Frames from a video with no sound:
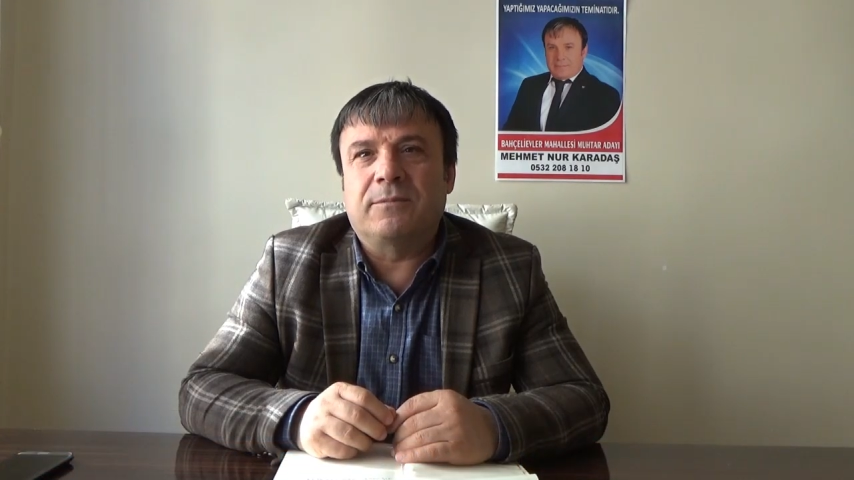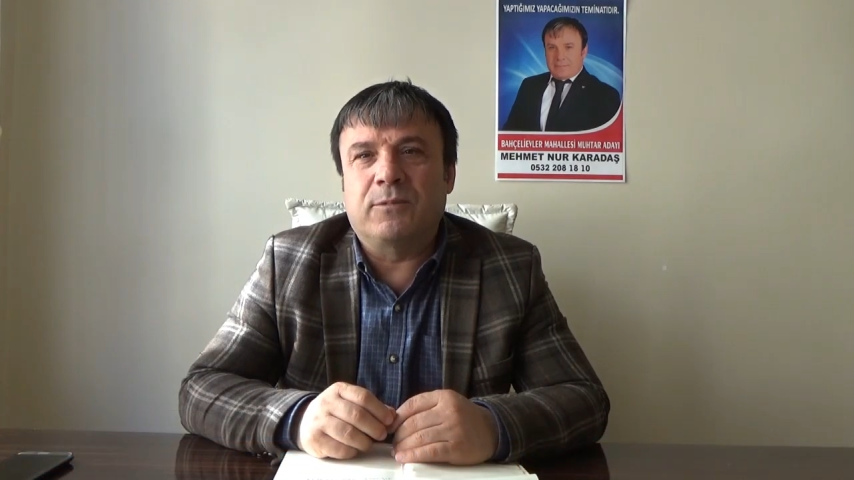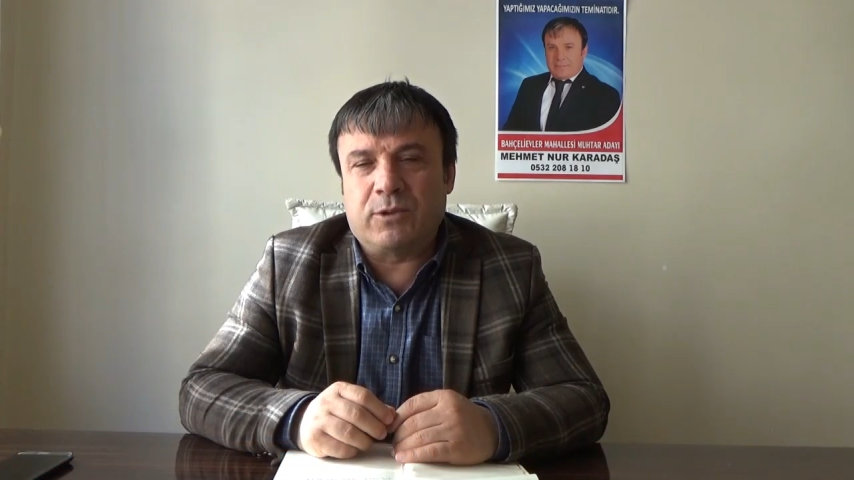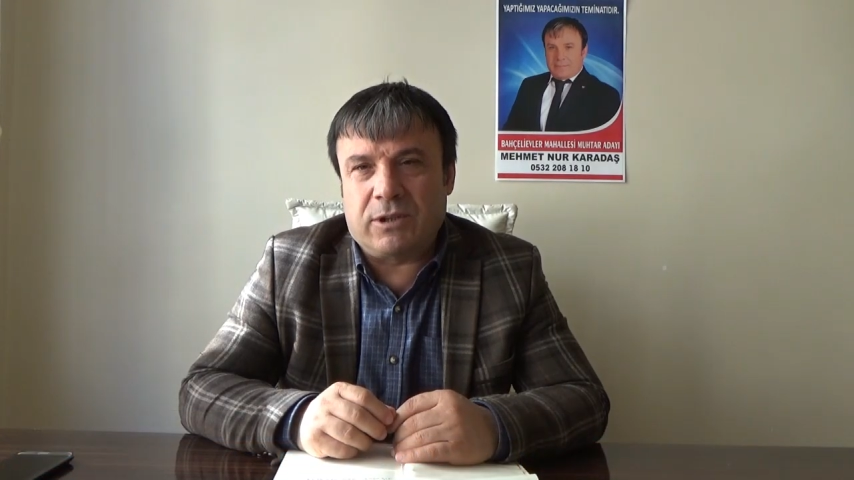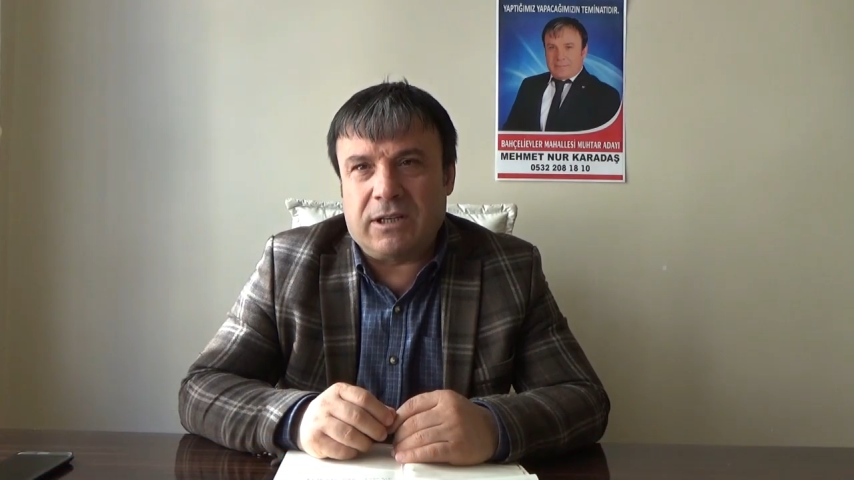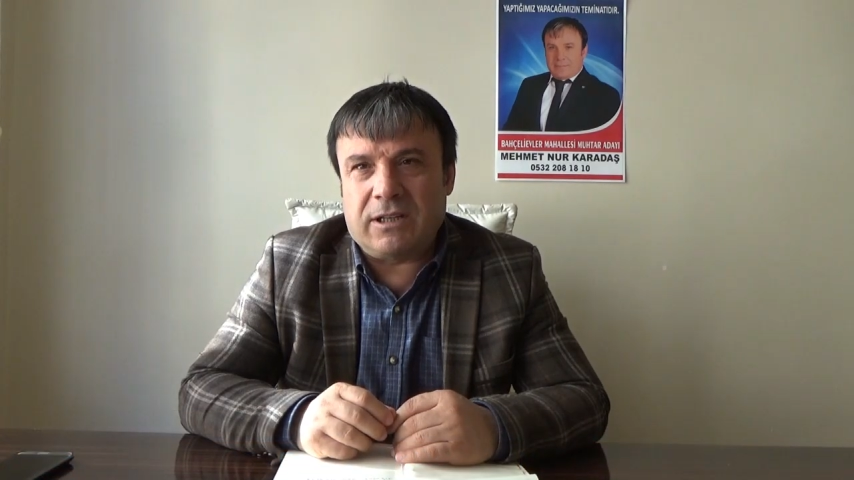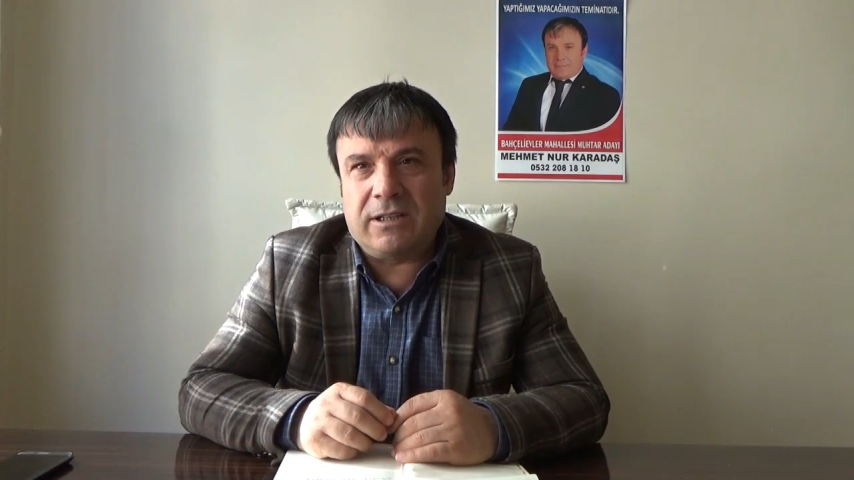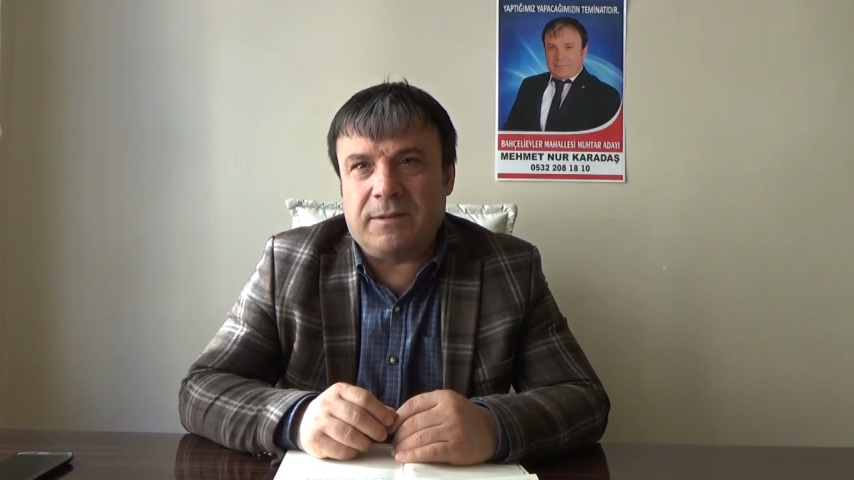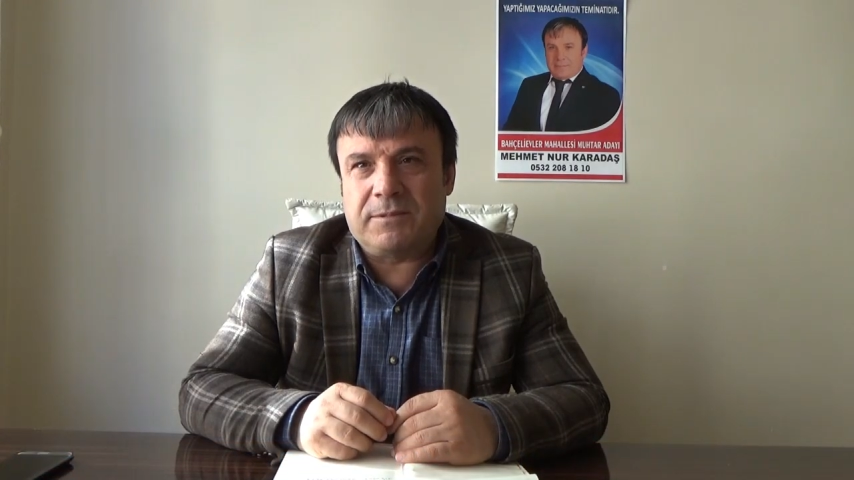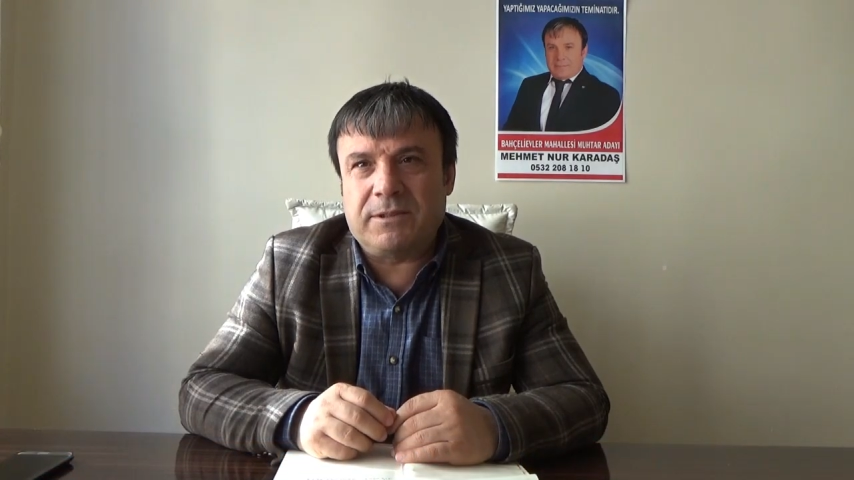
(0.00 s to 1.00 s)

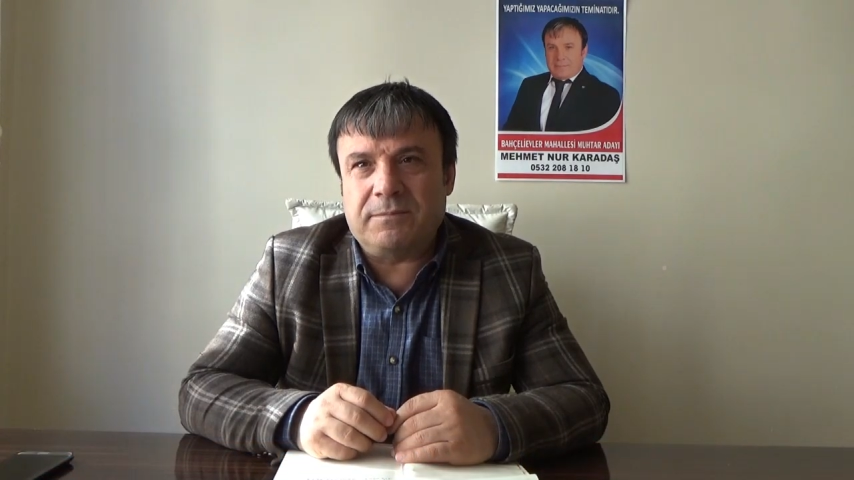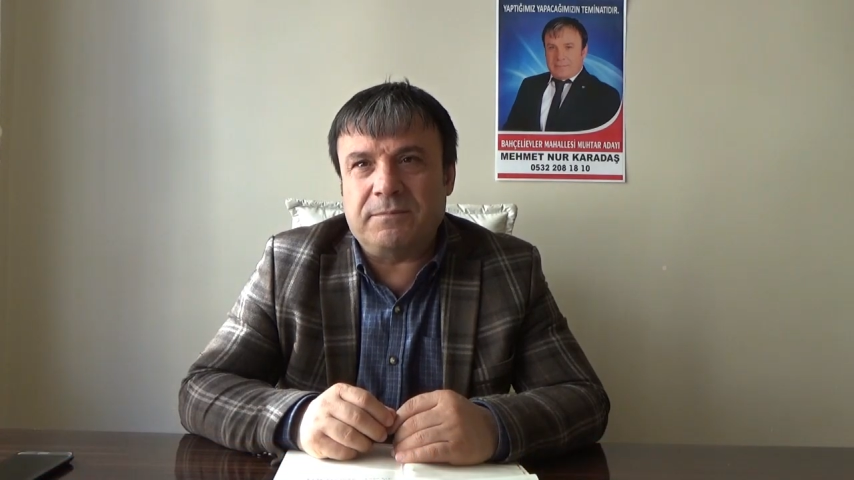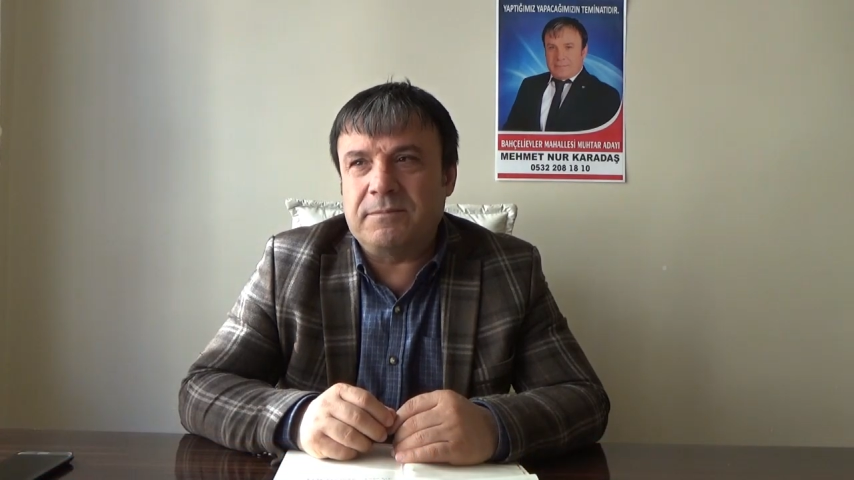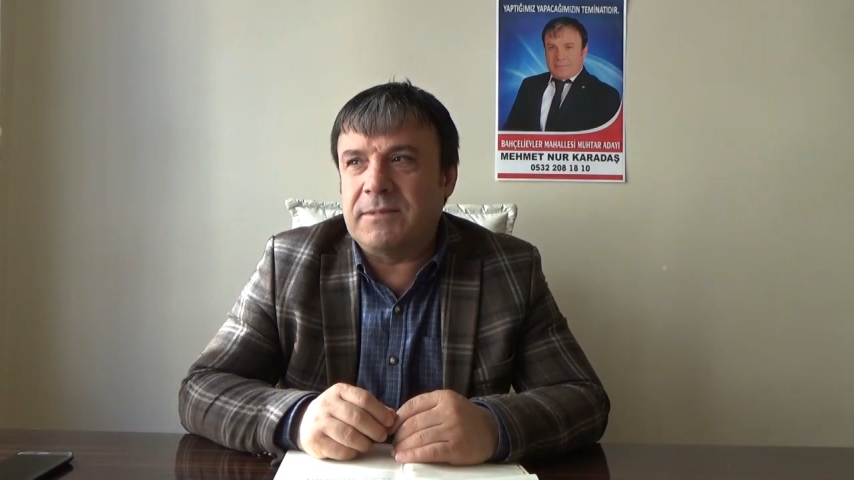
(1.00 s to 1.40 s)
muhtarlık yaptım.